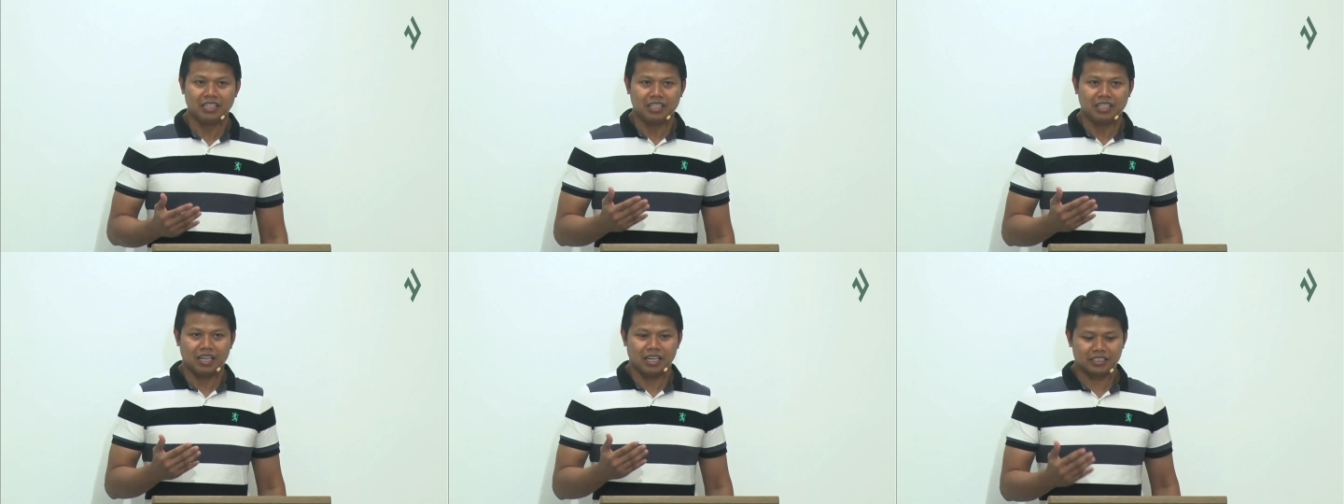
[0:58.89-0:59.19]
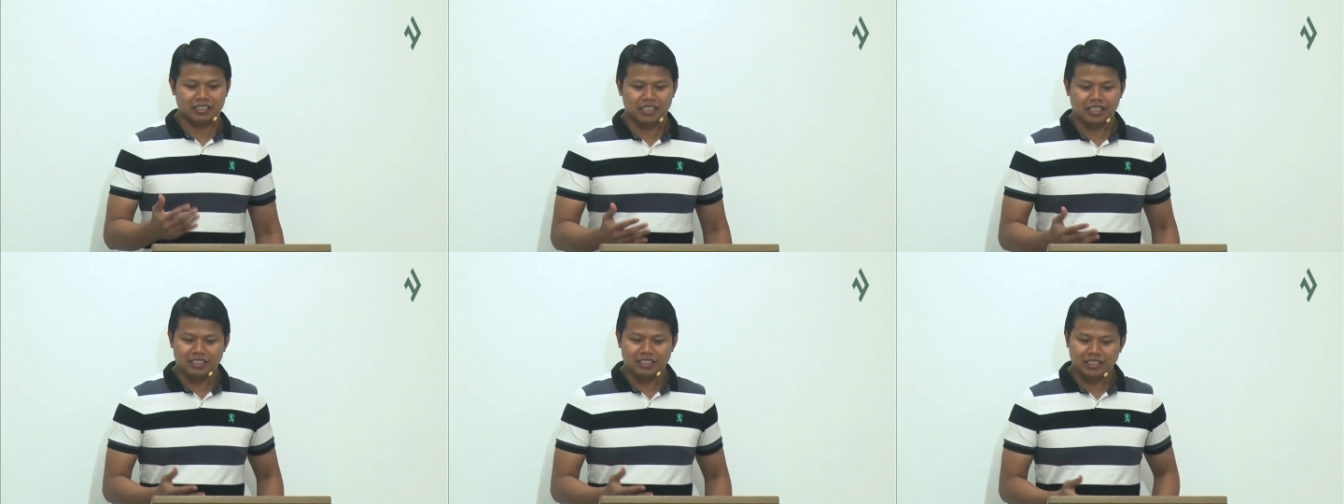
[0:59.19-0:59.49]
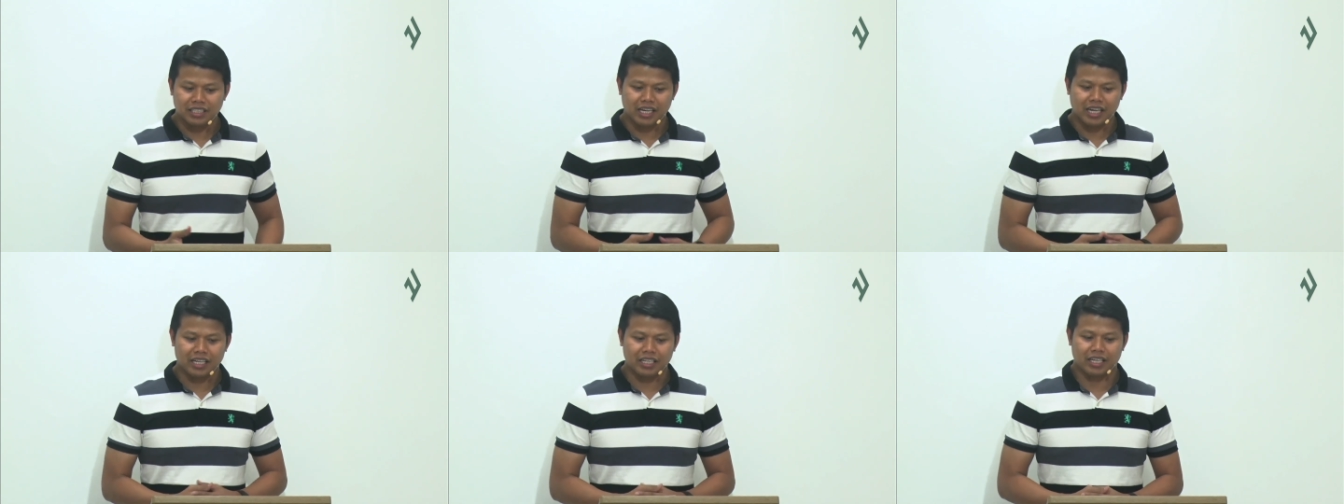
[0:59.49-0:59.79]
uh,
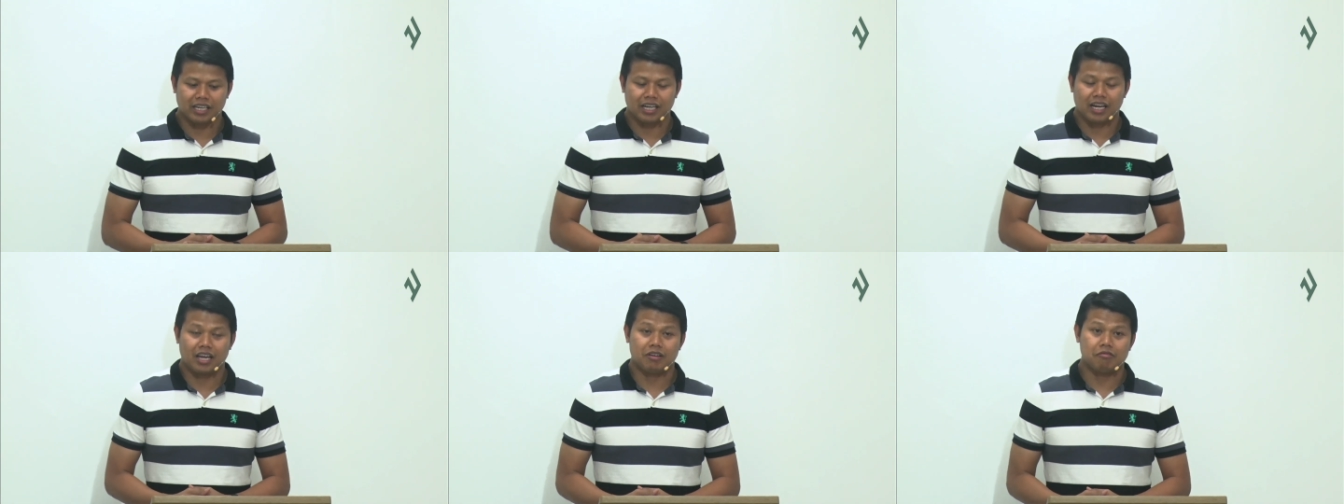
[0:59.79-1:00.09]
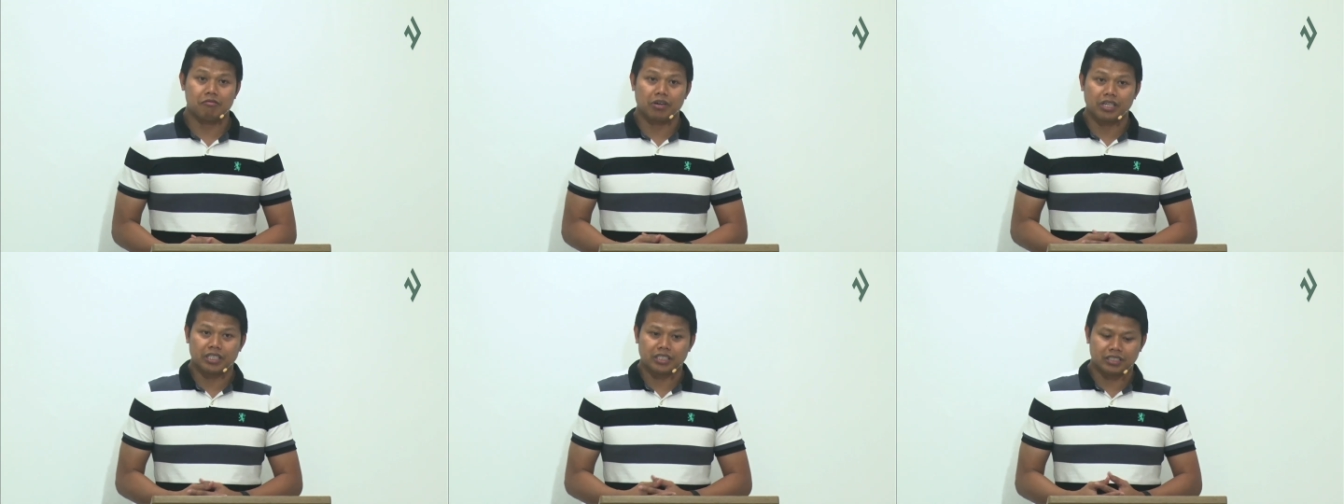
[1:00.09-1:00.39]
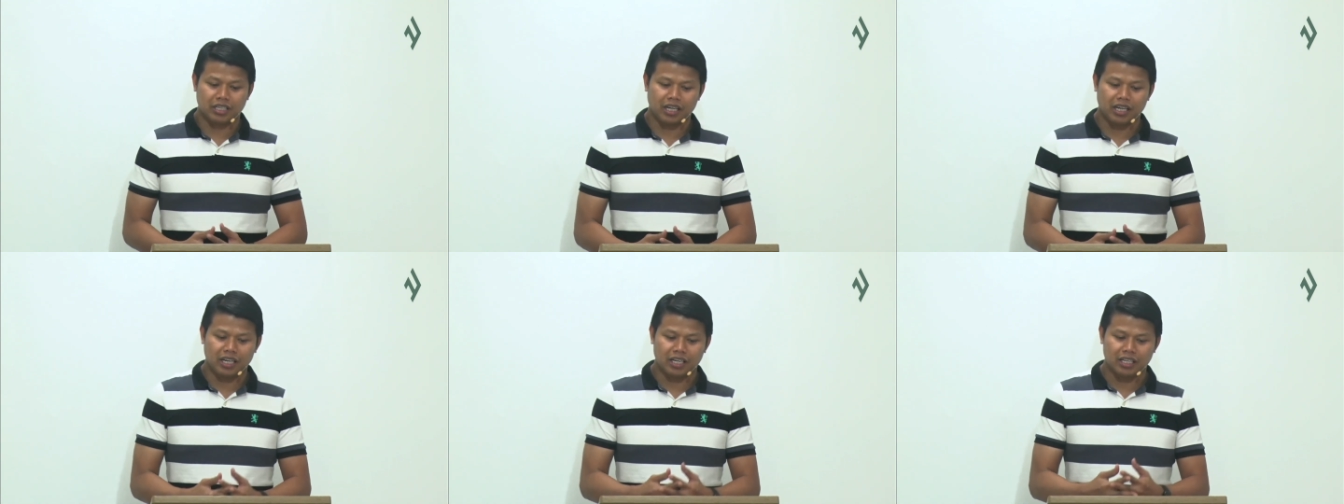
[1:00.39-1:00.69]
1689, which
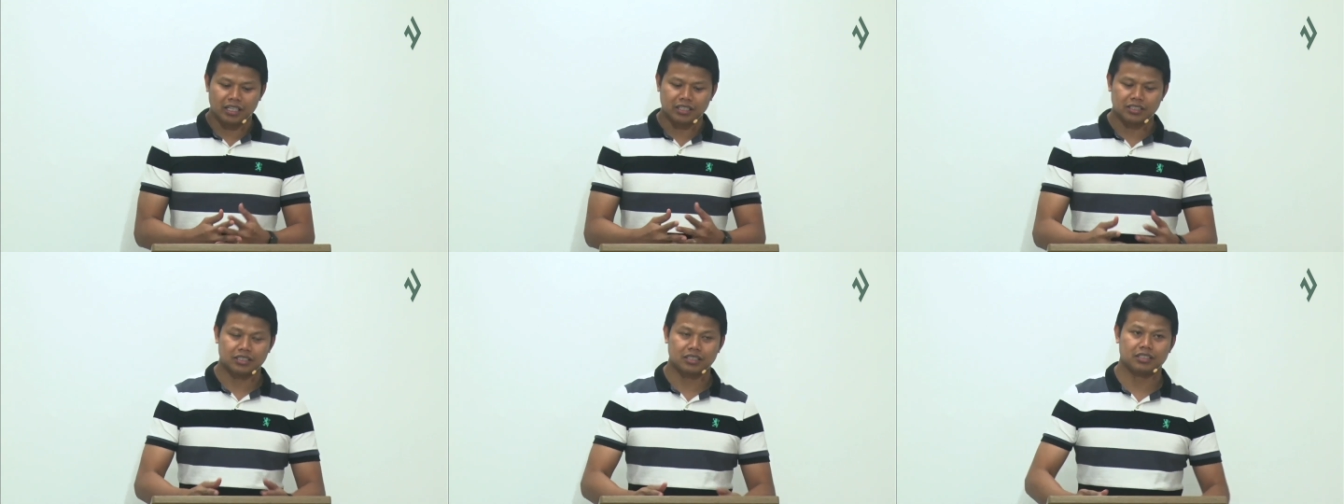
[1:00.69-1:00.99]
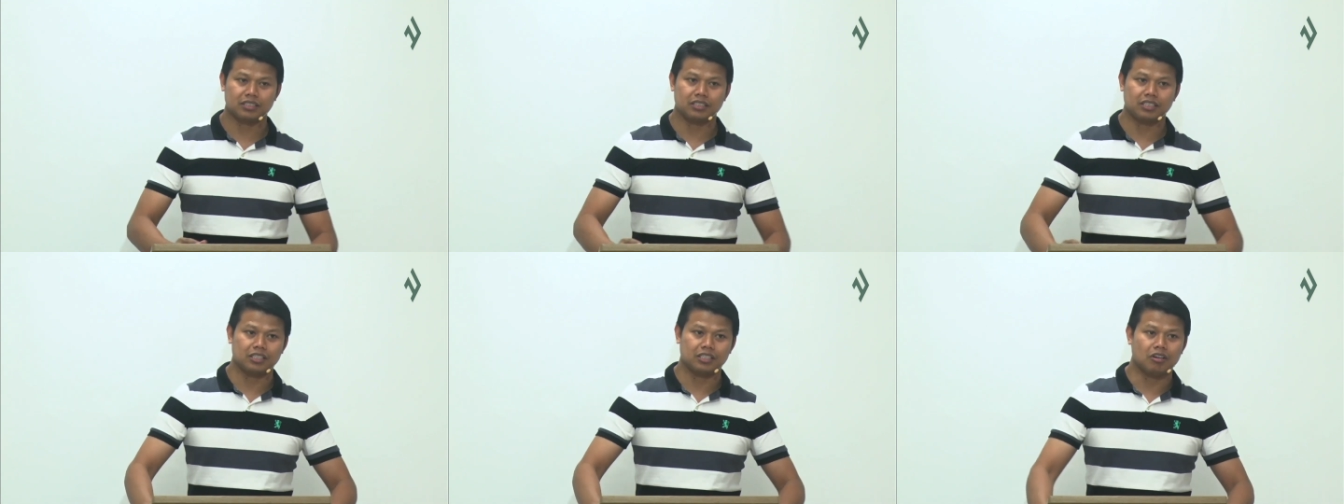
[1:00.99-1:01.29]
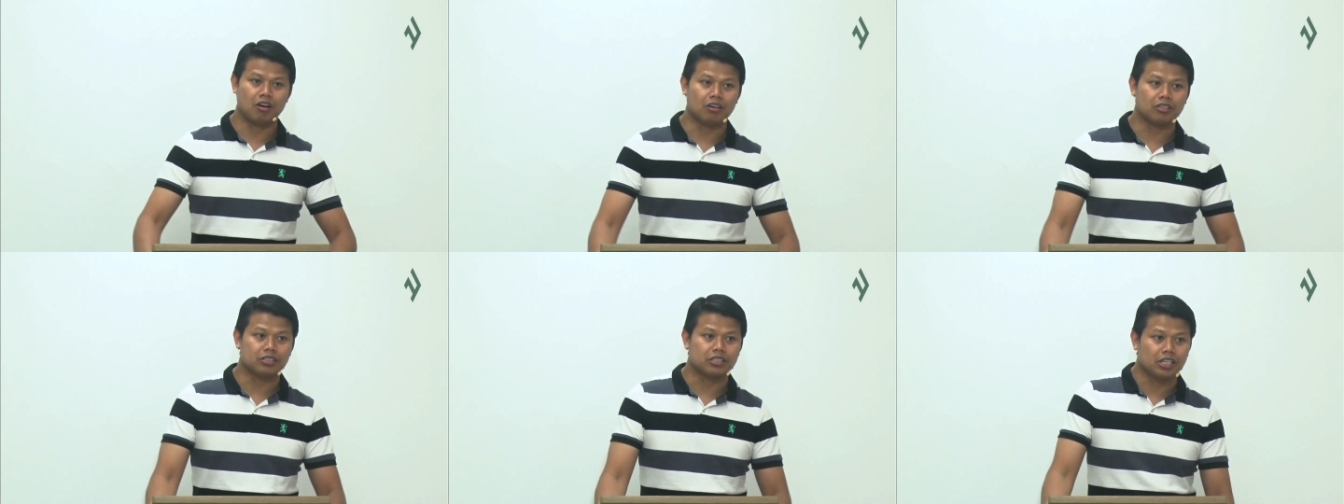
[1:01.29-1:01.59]
is the
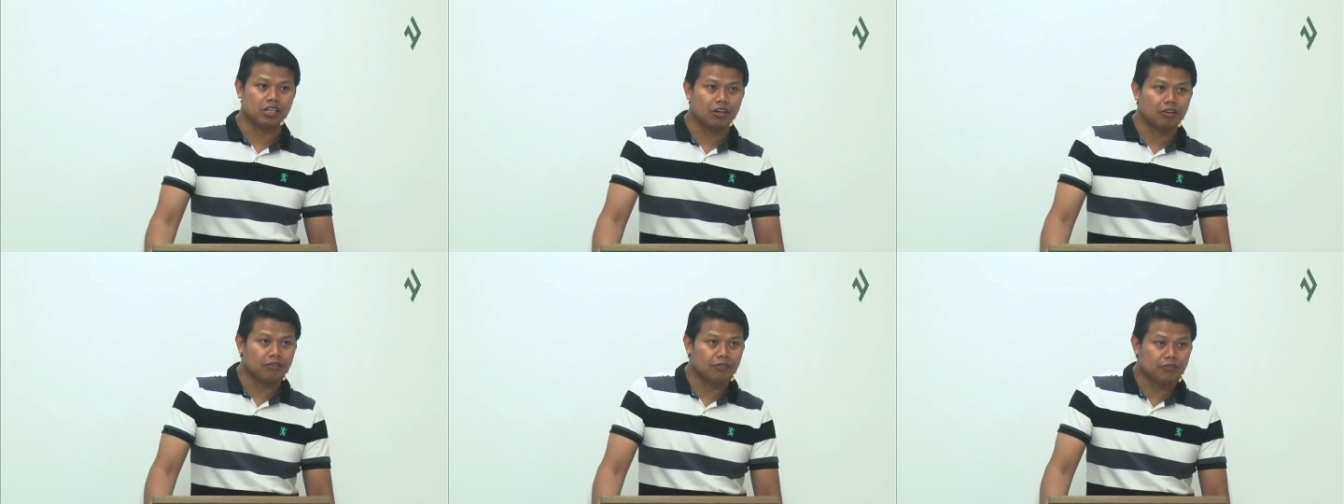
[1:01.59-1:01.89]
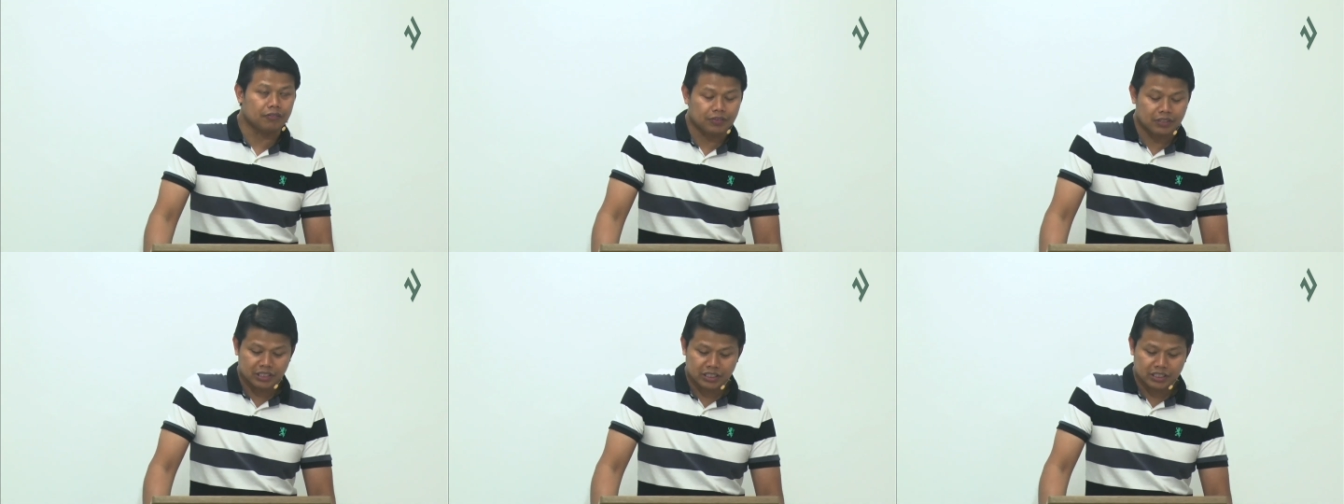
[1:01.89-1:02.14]
doctrine of